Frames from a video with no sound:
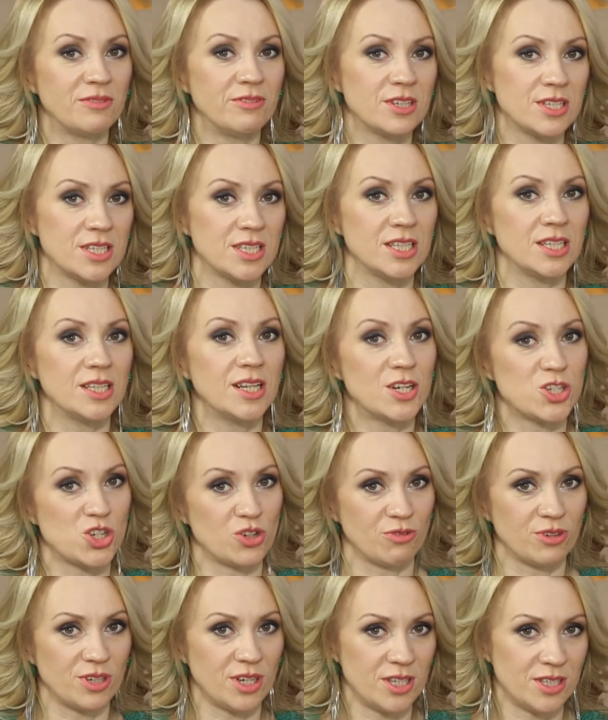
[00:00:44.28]
версии
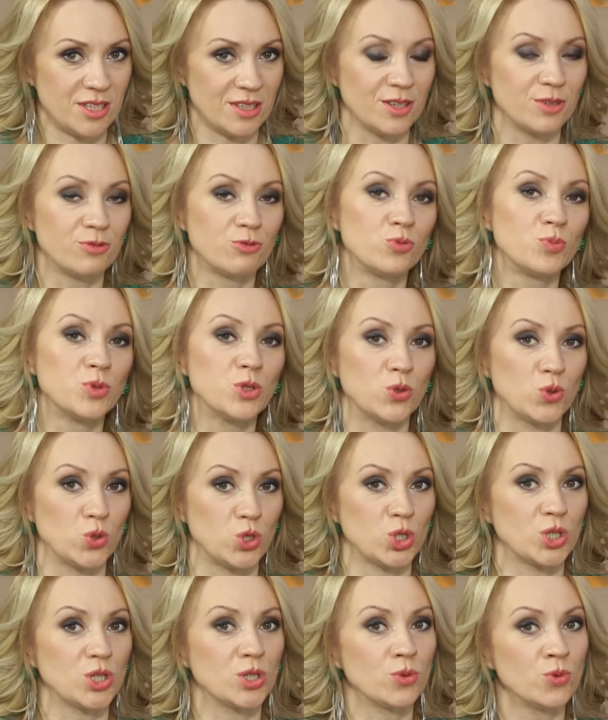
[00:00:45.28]
нашего рейтинга
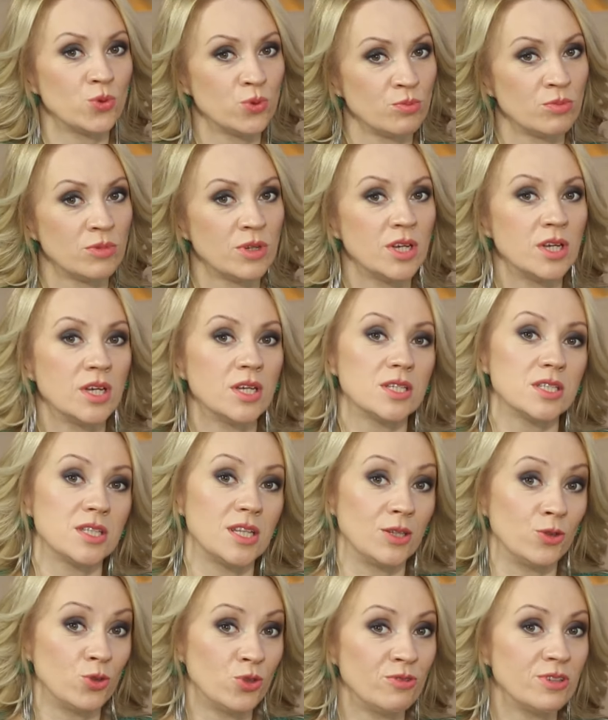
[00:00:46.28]
woman.ru
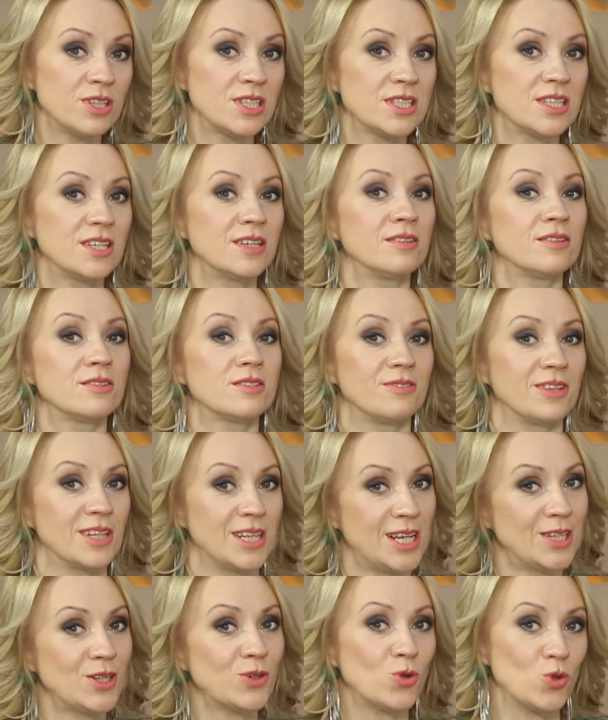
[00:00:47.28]
становится
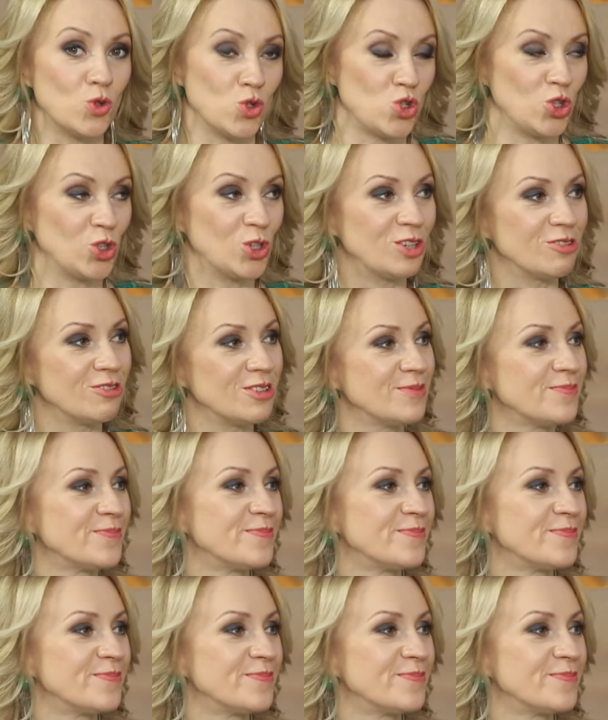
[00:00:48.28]
Светлана Ходченкова.